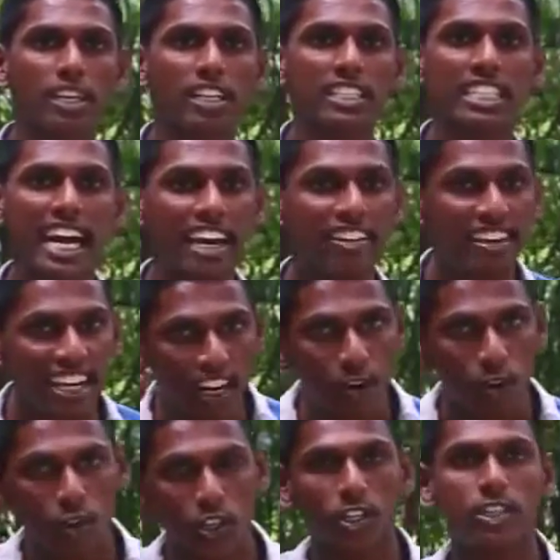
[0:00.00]
பண்ணுறான்னு
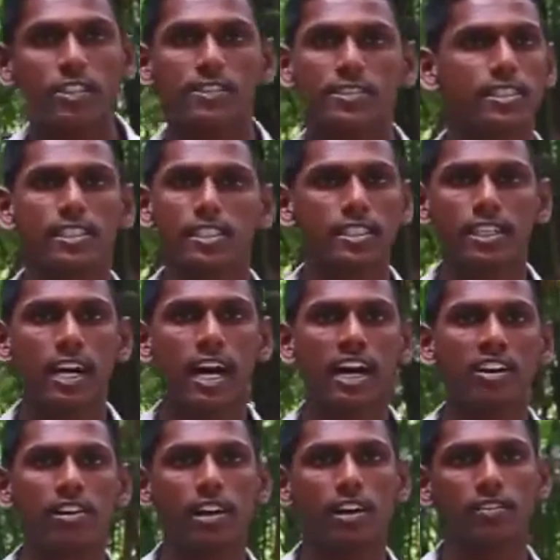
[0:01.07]
கேட்குறதுக்கு தான்
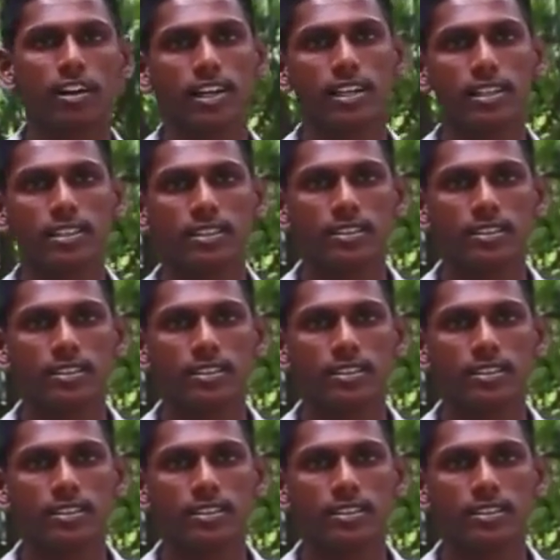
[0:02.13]
அறிவில்லை அவங்களுக்கு